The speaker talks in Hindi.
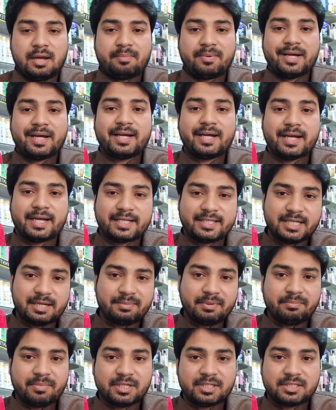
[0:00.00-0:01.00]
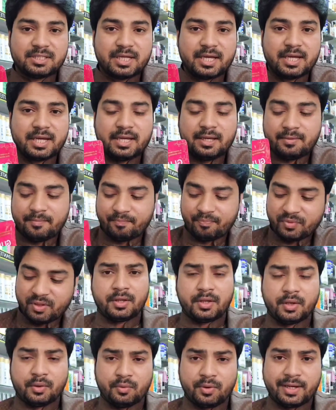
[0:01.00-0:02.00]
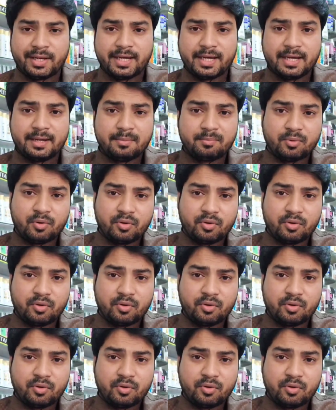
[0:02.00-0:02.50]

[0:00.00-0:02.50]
आपका ख़र्चा भी बचता है क्योंकि